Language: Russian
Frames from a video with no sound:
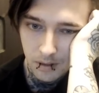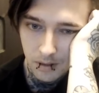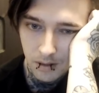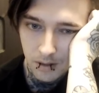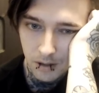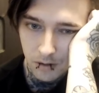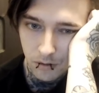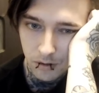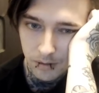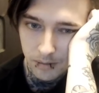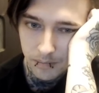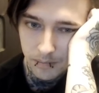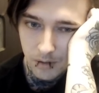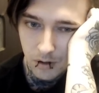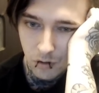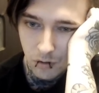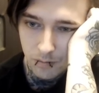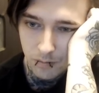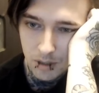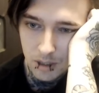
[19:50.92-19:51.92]
такой
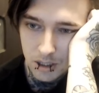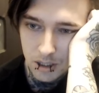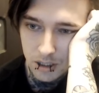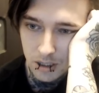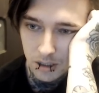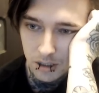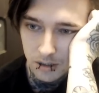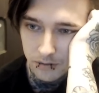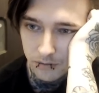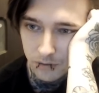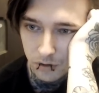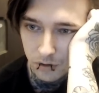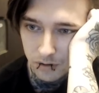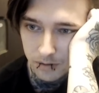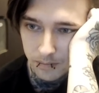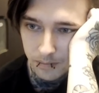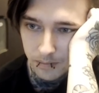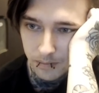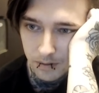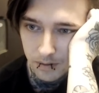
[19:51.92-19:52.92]
рубеж, когда все
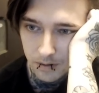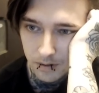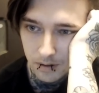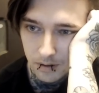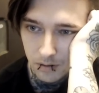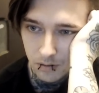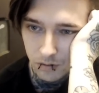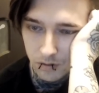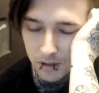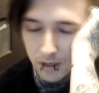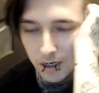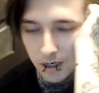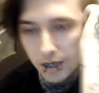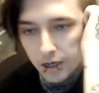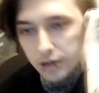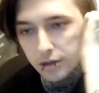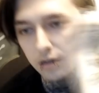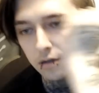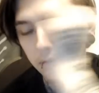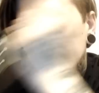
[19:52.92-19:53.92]

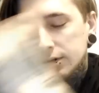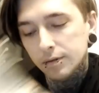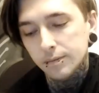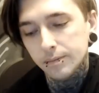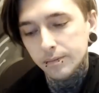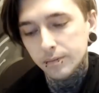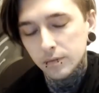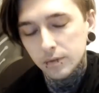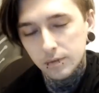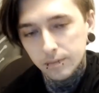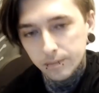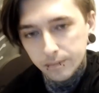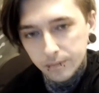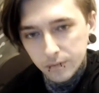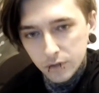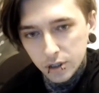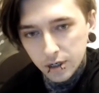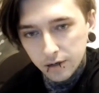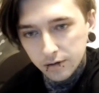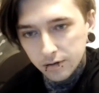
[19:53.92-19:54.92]
устаканилось.
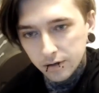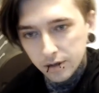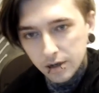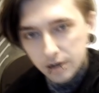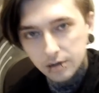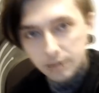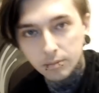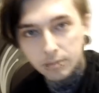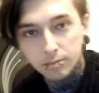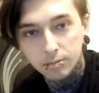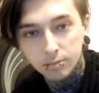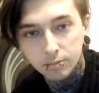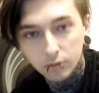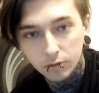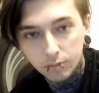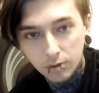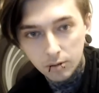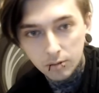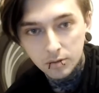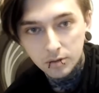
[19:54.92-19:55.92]
Сейчас, наверное, ну,
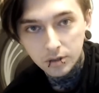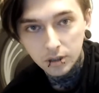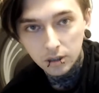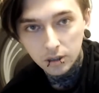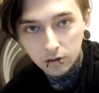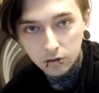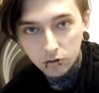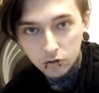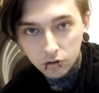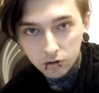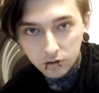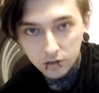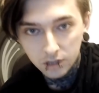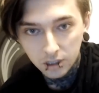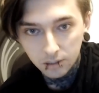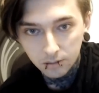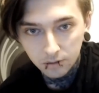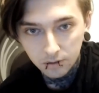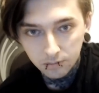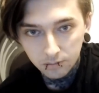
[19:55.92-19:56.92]
приблизительно то же
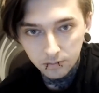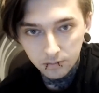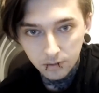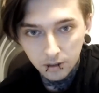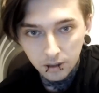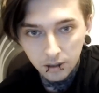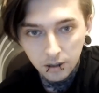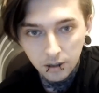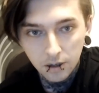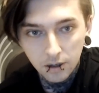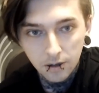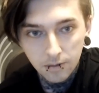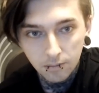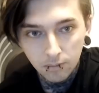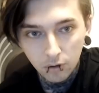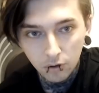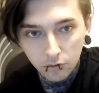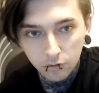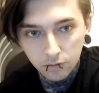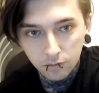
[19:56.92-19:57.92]
самое.
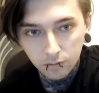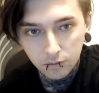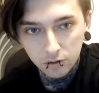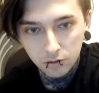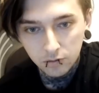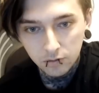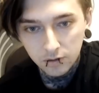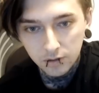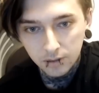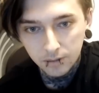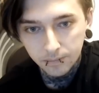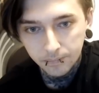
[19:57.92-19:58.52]
Плюс-минус там.